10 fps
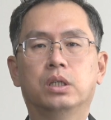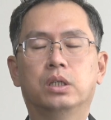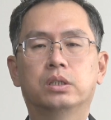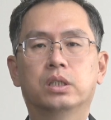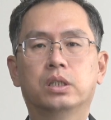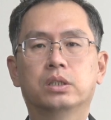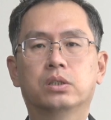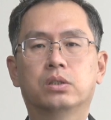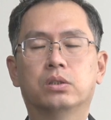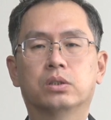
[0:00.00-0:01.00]

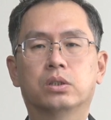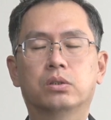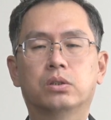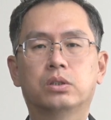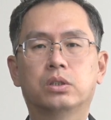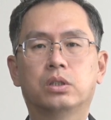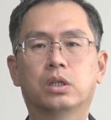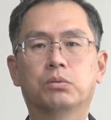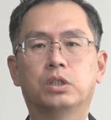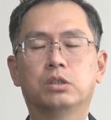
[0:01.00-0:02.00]
일상에선 섞어
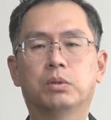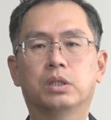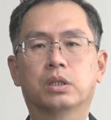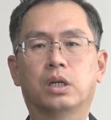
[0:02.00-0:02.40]
쓴다고 하지만